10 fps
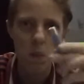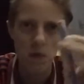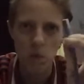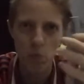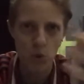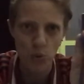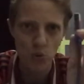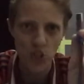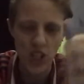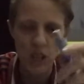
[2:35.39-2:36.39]
Mas eu posso
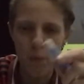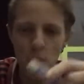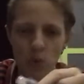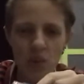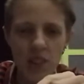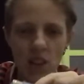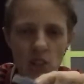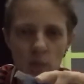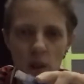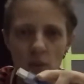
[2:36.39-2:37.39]
sugerir depois uns
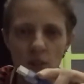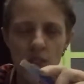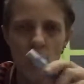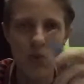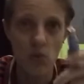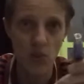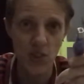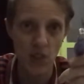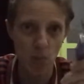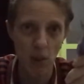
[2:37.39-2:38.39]
sites para vocês, onde
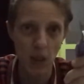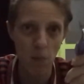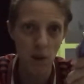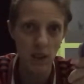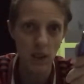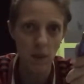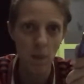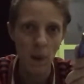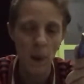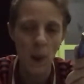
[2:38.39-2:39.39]
vocês podem aprender
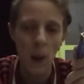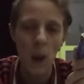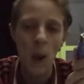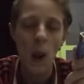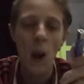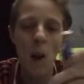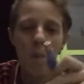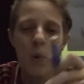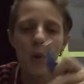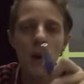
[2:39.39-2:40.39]
a
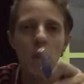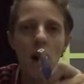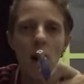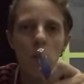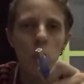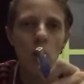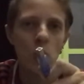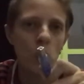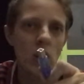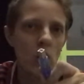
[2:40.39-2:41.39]
programar para o
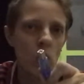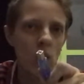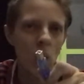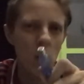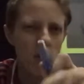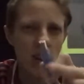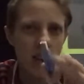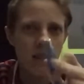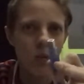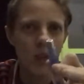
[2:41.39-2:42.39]
Arduino, que é uma
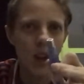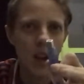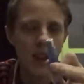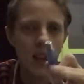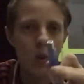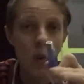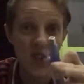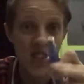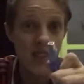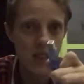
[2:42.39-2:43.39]
variação da, da
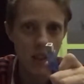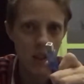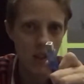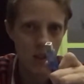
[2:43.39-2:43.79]
linguagem C,